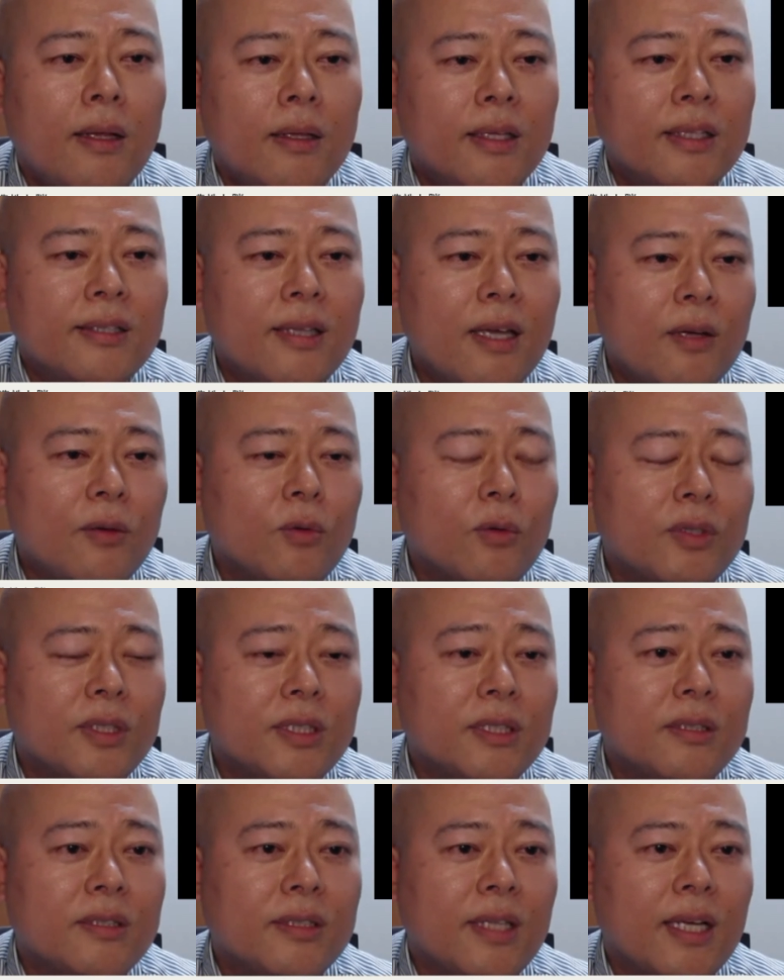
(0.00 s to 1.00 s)
で、最後のこれ
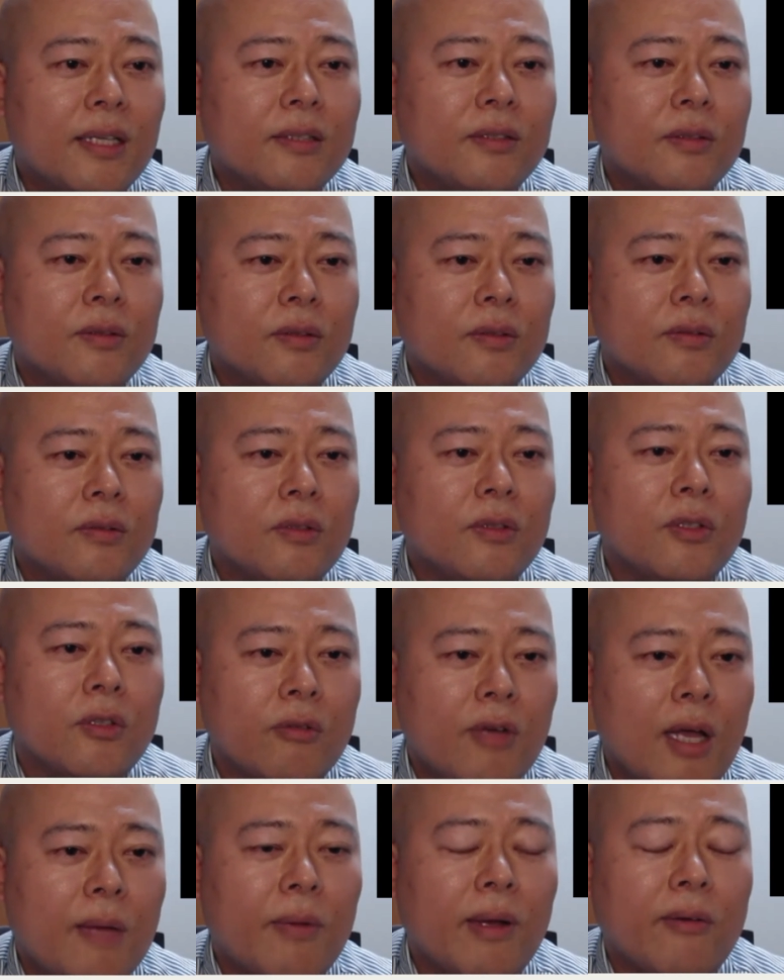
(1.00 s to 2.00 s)
実現するというの
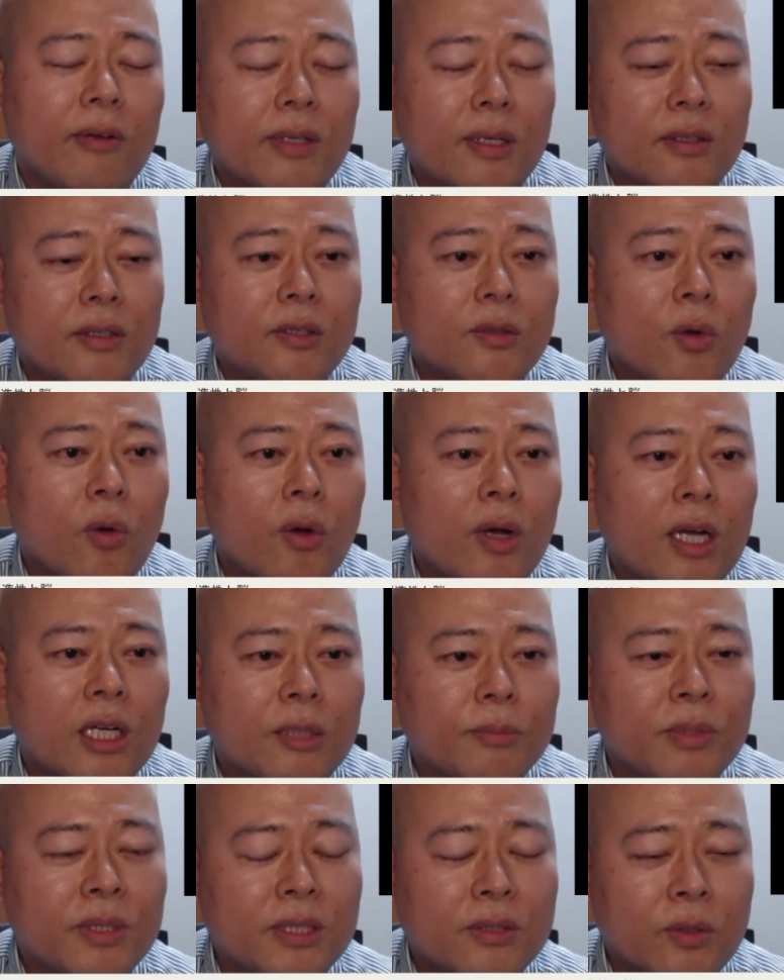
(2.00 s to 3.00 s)
は、まあ、私、工
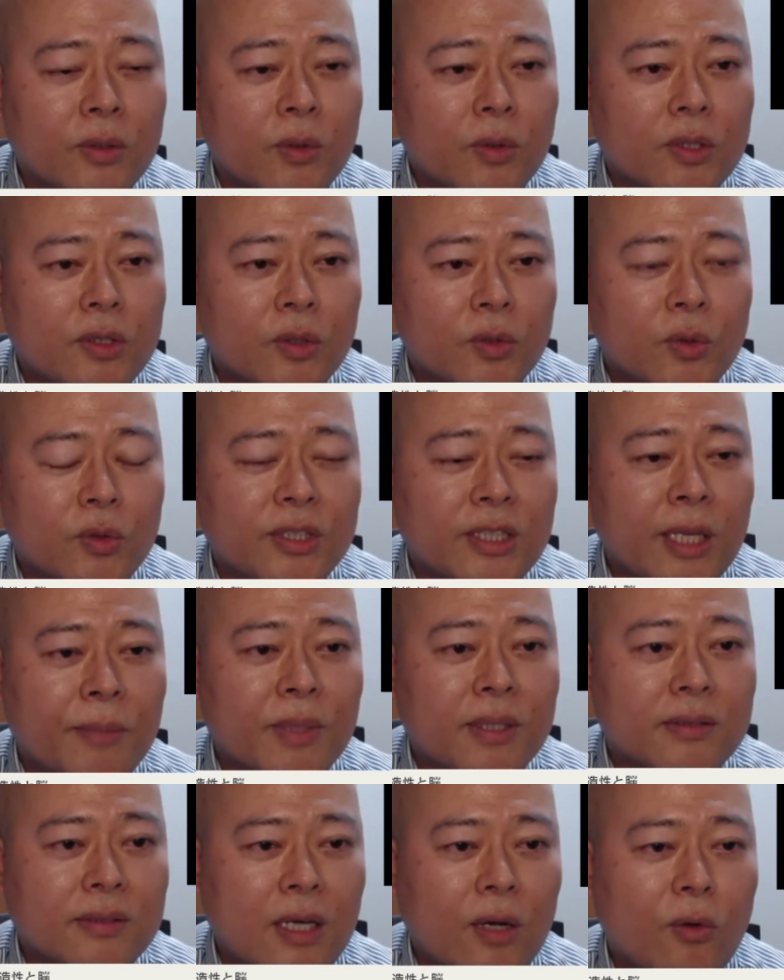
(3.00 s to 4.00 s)
学部に所属してい
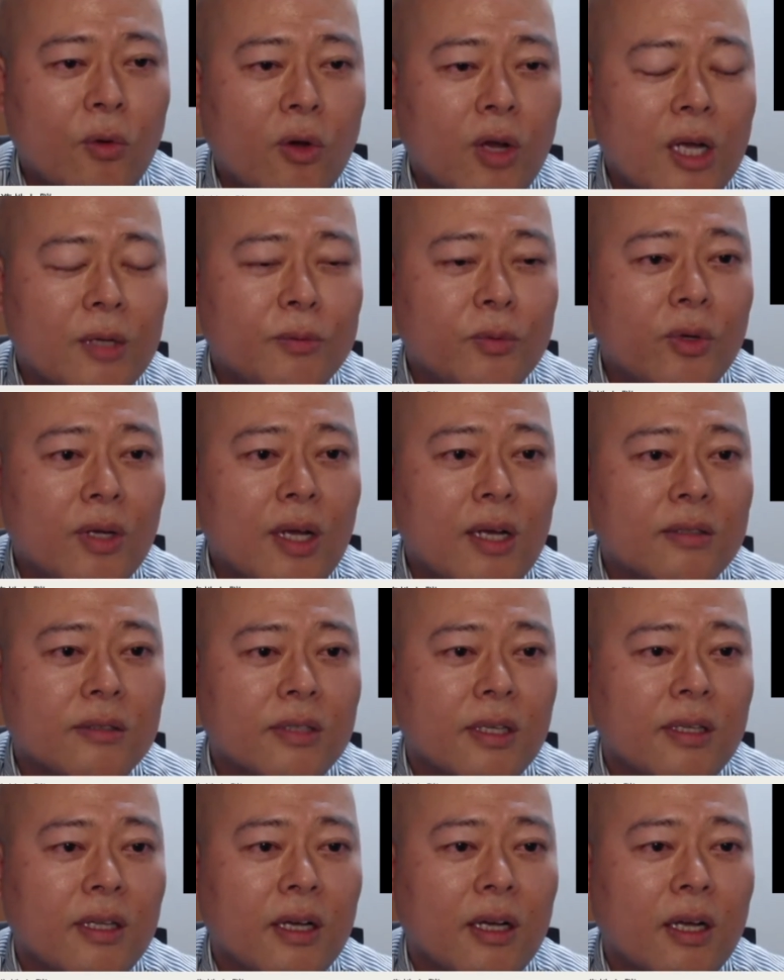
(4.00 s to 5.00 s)
ますが、工学部の学
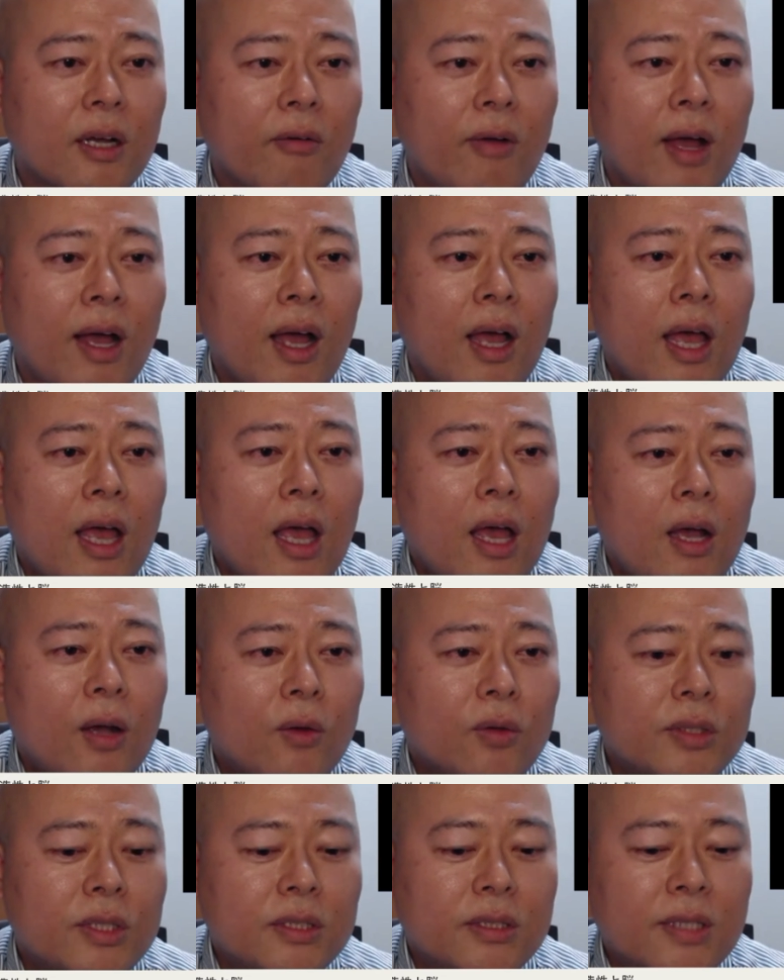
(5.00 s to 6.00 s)
生なんかは、
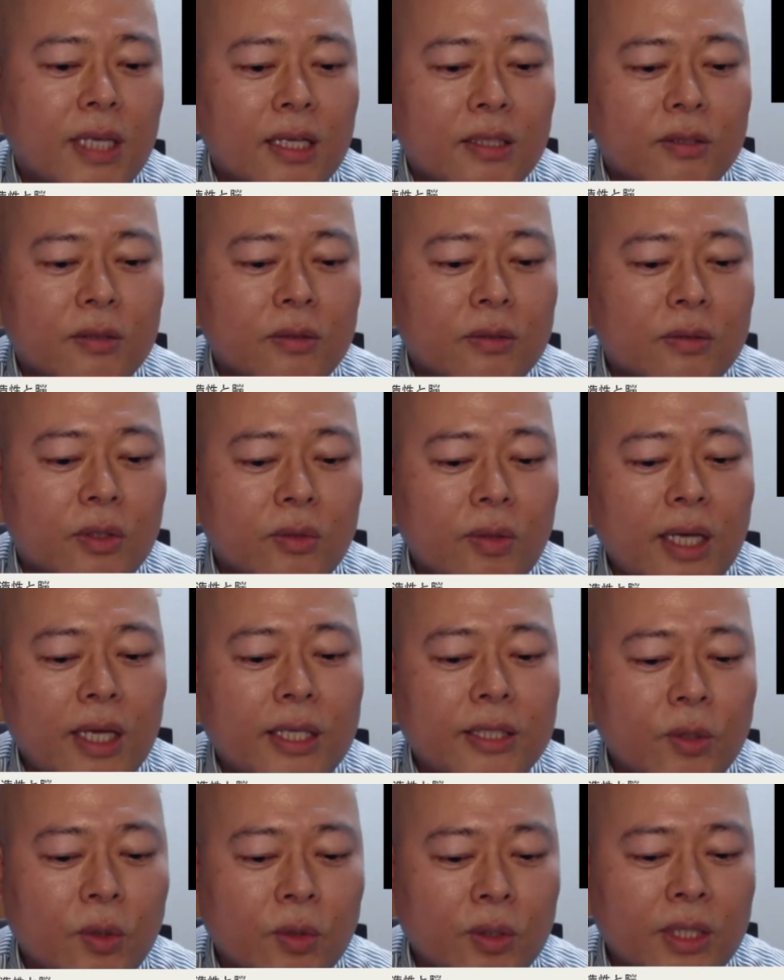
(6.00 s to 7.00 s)
これ実現するっていうのは
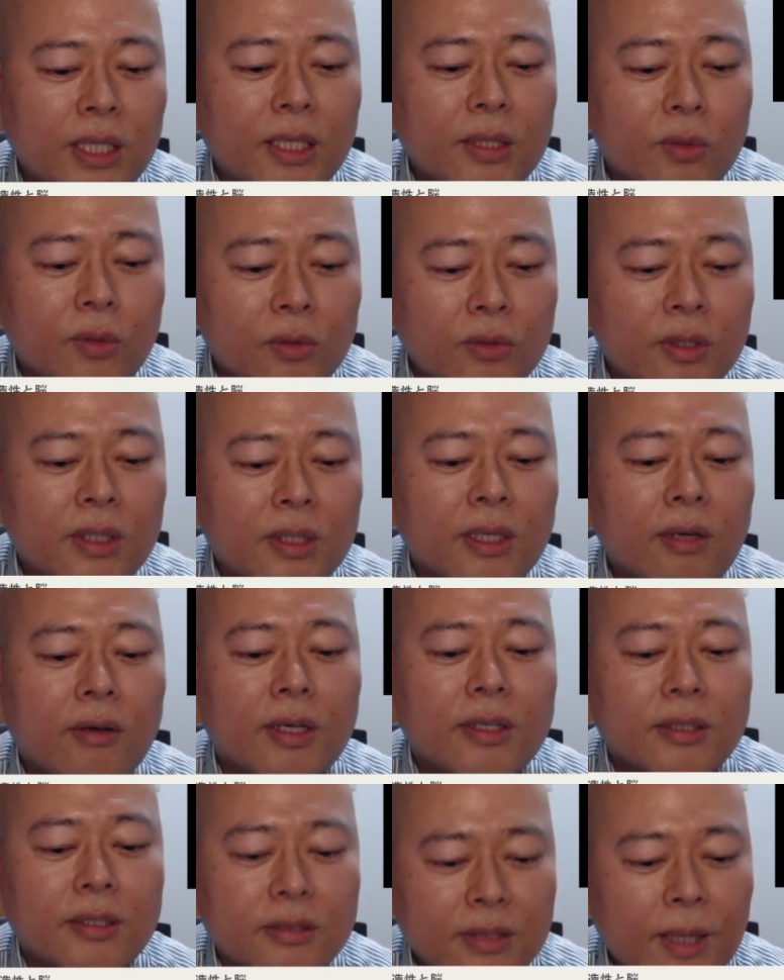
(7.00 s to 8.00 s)
非常に得意なわ
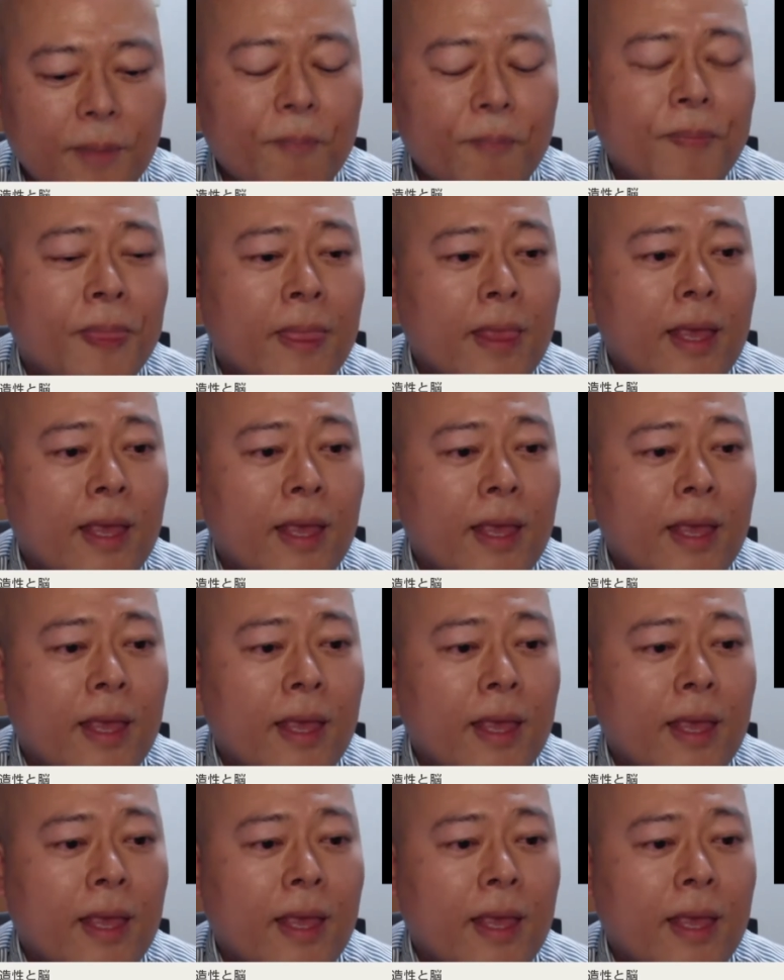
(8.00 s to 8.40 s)
けですね。